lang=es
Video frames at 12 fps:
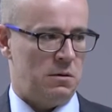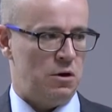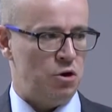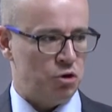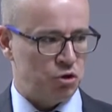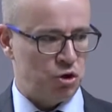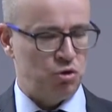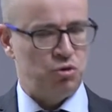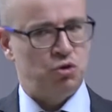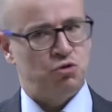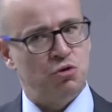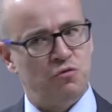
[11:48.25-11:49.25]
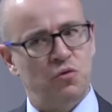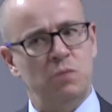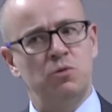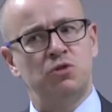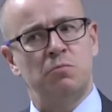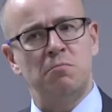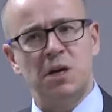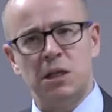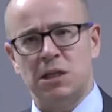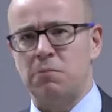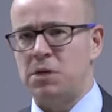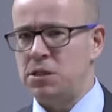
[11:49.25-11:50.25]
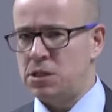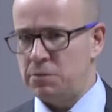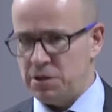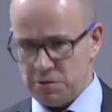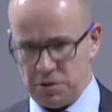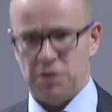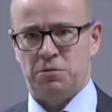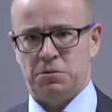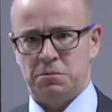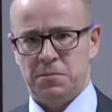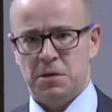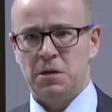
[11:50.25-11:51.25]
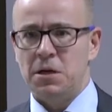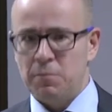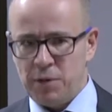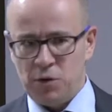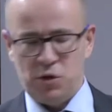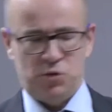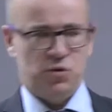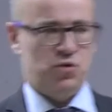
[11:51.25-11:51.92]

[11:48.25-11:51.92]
Nosotros no fuimos militarmente vencidos, pero eso